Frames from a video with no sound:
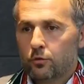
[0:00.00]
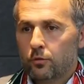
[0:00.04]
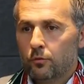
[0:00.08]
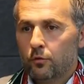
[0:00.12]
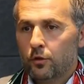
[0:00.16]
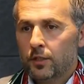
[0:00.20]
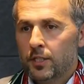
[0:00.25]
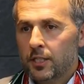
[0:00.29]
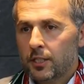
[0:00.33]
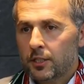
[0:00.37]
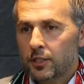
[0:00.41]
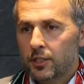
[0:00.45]

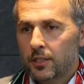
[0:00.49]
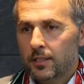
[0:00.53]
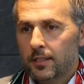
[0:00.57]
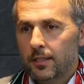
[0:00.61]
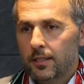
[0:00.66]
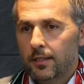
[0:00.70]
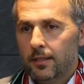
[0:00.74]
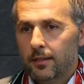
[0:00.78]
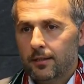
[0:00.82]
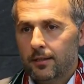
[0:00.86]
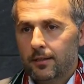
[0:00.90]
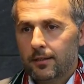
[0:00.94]
souvenir,
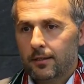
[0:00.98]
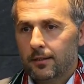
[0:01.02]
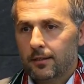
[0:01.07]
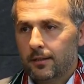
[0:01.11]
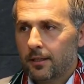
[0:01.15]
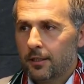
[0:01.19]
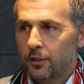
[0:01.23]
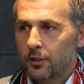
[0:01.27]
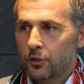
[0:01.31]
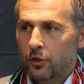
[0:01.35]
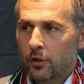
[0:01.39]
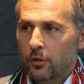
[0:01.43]
j'étais
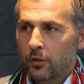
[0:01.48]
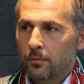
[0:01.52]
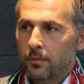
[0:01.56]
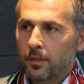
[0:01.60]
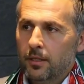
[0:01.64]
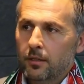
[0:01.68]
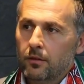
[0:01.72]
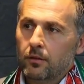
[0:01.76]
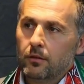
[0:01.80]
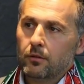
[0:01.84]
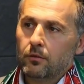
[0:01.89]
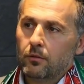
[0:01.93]
très jeune,
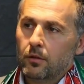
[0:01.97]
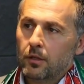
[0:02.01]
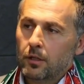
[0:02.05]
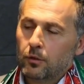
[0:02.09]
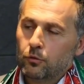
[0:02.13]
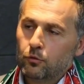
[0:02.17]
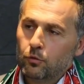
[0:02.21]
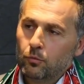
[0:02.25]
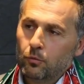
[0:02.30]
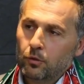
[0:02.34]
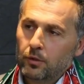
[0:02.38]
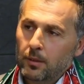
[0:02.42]
mais euh, voilà,
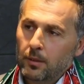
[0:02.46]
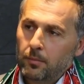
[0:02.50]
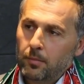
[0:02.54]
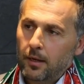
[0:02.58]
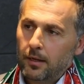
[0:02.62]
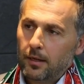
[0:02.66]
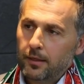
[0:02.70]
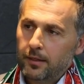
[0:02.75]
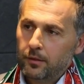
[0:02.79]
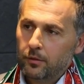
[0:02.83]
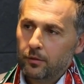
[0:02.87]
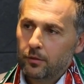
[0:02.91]
tout le monde a
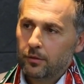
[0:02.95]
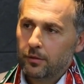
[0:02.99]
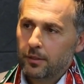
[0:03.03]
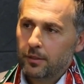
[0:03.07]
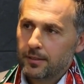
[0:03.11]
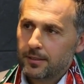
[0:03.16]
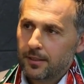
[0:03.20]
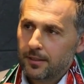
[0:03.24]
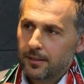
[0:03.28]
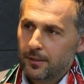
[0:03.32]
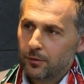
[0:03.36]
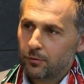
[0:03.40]
parlé
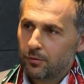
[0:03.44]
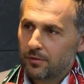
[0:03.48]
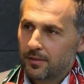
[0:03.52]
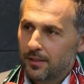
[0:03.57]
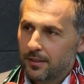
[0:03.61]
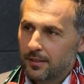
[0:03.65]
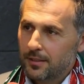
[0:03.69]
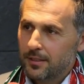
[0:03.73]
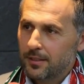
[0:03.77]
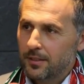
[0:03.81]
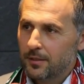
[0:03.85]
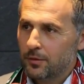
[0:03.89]
des années
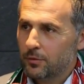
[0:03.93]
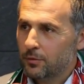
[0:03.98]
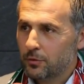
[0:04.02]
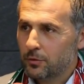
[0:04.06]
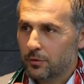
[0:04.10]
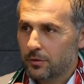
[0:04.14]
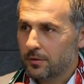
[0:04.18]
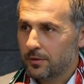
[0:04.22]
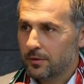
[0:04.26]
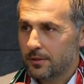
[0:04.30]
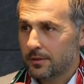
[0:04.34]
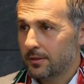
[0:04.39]
70, où
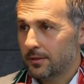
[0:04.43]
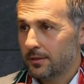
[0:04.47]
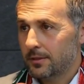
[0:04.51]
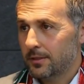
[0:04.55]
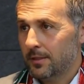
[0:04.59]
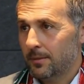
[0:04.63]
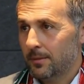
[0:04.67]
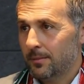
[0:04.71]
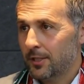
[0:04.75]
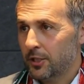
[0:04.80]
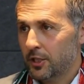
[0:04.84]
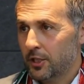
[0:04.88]

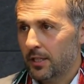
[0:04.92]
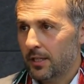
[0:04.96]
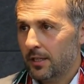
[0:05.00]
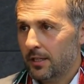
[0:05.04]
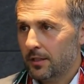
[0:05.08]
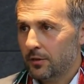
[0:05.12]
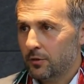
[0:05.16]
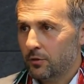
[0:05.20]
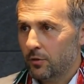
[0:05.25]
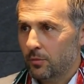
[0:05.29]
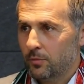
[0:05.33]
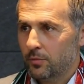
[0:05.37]
c'est ma
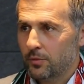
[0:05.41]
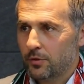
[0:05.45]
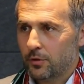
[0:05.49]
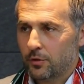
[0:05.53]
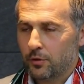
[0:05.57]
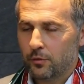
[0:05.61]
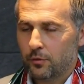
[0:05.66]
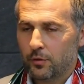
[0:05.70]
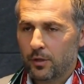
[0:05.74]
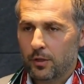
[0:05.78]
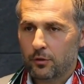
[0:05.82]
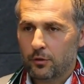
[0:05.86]
génération,
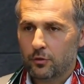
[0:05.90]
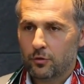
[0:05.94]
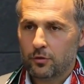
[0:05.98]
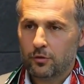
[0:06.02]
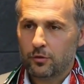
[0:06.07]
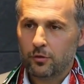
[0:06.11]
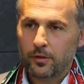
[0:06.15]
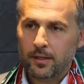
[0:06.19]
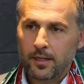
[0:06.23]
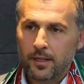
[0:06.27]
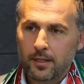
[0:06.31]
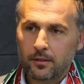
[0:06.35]
puisque je venais
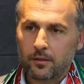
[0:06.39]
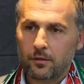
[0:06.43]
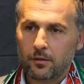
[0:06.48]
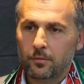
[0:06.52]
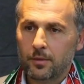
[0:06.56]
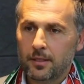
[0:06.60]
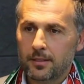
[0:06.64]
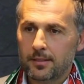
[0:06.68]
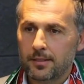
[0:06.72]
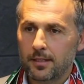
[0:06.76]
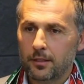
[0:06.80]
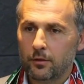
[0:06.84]
juste de naître,
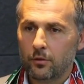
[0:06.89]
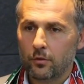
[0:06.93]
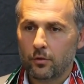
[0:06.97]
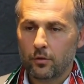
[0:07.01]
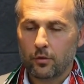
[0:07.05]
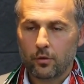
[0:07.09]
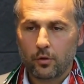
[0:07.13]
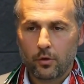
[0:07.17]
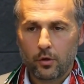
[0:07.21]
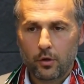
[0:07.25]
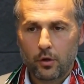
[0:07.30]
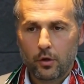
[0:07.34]
mais c'est
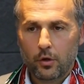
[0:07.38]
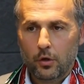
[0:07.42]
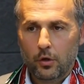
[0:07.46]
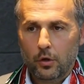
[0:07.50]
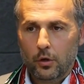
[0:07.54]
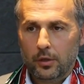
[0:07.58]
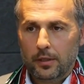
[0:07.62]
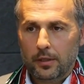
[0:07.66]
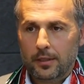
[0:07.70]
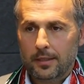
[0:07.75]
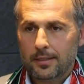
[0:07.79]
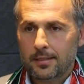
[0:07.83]

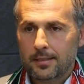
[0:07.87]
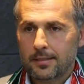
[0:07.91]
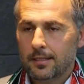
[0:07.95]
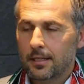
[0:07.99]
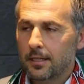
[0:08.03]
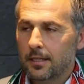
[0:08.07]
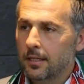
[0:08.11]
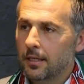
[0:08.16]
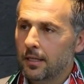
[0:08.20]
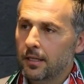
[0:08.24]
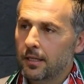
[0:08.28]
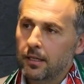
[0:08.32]

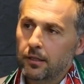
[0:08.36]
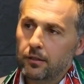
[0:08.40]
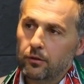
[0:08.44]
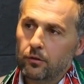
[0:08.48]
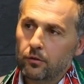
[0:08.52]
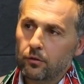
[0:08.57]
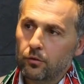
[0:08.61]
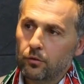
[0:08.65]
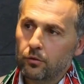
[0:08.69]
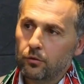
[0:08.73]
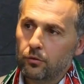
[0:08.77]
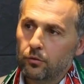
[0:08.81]
d'essayer
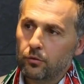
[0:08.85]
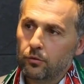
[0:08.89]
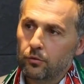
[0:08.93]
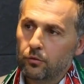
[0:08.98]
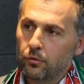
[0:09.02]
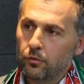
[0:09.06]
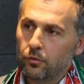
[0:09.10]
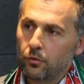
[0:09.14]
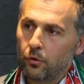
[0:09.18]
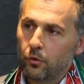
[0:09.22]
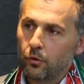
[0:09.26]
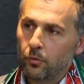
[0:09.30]
de,
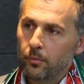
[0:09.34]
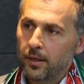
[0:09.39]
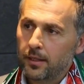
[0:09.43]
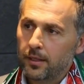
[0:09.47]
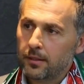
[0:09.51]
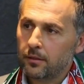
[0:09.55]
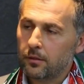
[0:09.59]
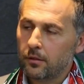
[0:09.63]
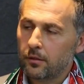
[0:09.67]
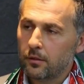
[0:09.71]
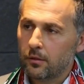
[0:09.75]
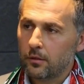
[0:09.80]

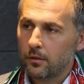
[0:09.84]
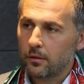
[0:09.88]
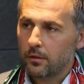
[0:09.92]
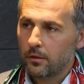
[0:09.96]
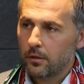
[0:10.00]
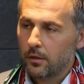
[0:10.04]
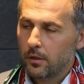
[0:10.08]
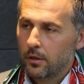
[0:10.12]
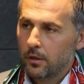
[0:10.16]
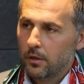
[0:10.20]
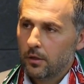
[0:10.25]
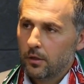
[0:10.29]
remettre euh,
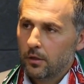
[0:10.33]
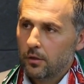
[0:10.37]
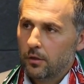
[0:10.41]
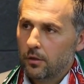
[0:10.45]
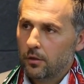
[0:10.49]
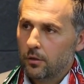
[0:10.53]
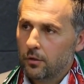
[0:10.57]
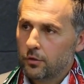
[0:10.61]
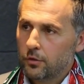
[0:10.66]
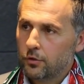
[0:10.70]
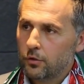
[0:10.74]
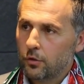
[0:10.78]

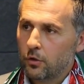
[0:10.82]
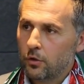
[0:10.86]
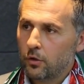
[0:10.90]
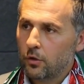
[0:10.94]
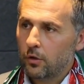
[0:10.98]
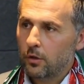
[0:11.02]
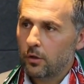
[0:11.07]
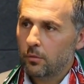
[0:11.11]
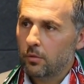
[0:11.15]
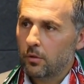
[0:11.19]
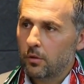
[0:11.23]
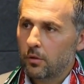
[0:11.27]
euh, ce
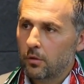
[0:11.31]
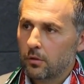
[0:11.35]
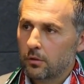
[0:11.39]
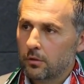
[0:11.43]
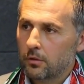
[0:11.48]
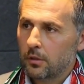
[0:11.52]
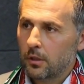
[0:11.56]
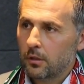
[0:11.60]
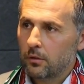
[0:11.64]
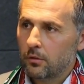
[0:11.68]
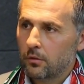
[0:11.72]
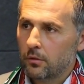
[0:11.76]
club
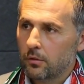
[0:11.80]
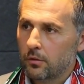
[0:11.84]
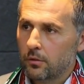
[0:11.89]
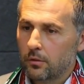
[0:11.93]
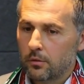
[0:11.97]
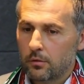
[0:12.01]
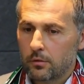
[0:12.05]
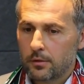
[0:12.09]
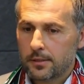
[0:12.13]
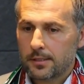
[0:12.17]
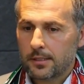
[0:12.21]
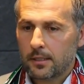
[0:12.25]
dans
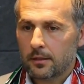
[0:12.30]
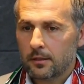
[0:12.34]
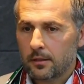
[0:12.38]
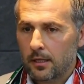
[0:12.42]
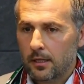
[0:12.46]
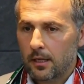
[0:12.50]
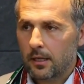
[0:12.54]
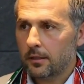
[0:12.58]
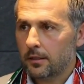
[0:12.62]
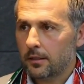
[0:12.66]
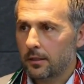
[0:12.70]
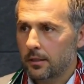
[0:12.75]
le,
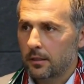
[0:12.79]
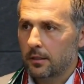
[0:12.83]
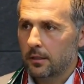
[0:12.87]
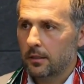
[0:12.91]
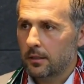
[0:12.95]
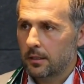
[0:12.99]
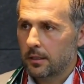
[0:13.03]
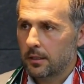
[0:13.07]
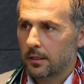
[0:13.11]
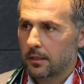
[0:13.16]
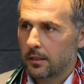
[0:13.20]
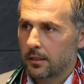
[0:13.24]
standard
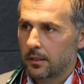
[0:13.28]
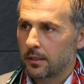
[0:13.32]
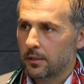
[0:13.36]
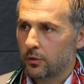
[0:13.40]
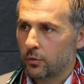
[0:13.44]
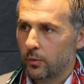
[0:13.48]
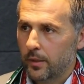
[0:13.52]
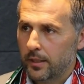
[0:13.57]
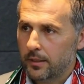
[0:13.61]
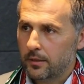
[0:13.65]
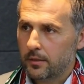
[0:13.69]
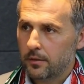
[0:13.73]
qu'il
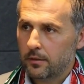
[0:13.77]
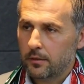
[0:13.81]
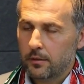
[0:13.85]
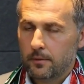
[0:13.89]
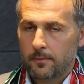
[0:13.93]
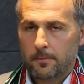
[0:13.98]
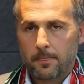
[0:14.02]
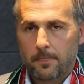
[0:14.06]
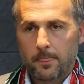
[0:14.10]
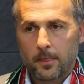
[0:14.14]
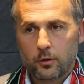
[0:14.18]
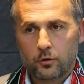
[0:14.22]
souhaite.
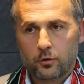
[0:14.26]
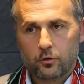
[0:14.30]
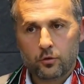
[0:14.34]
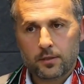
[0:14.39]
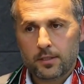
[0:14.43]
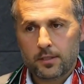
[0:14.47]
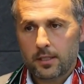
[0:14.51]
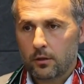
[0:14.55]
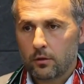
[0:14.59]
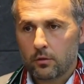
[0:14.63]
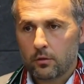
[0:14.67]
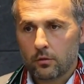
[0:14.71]
Je
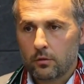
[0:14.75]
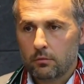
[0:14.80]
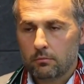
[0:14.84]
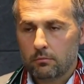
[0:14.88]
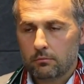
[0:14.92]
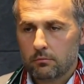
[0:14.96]
sais que